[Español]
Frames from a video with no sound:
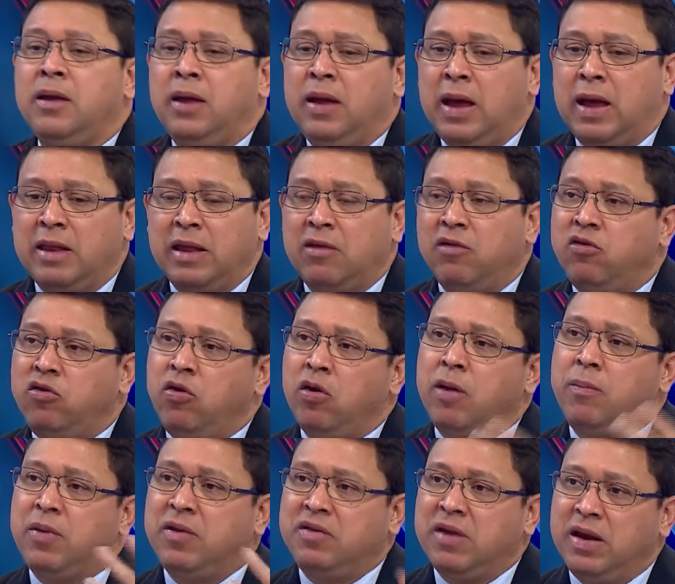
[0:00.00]
atención
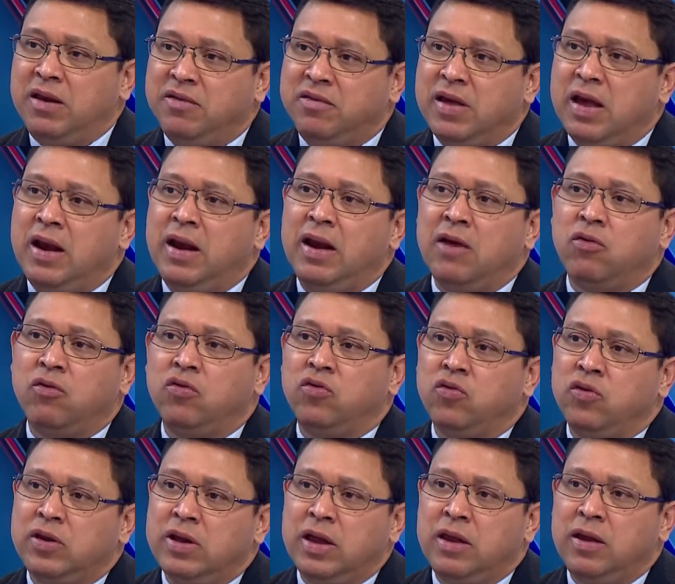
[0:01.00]
especializada en las
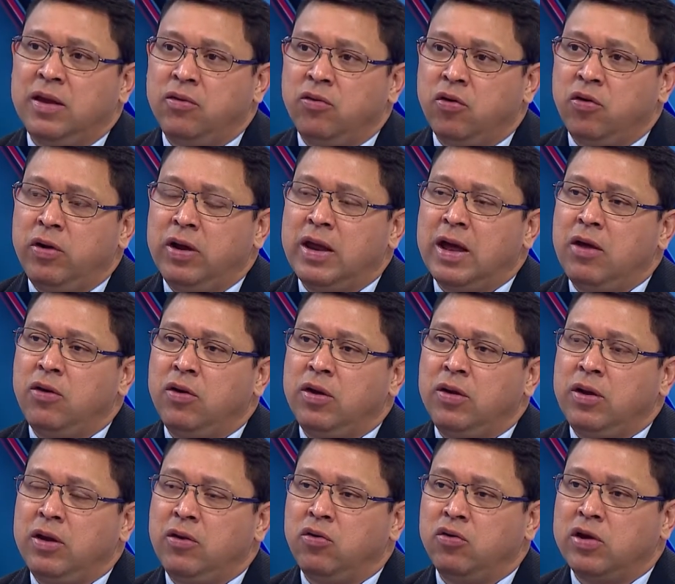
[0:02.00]
consultas de Novedad
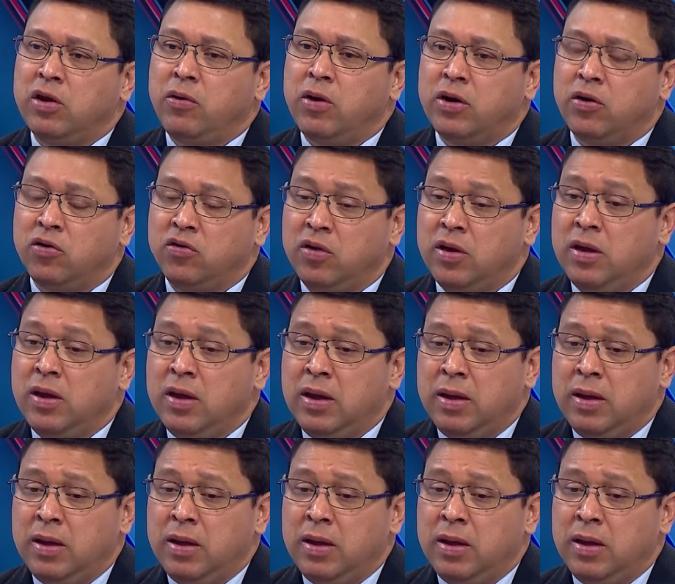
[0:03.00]
y Gustavo Arroz,